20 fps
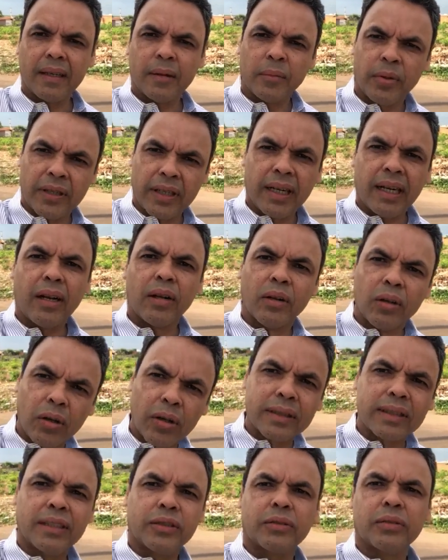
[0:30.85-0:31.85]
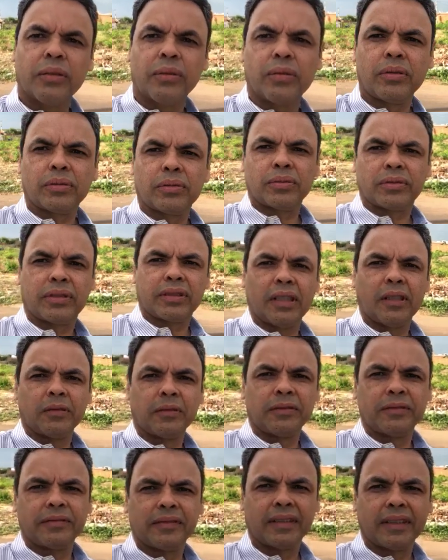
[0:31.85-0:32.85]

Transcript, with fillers: poderá, ao longo da sua construção,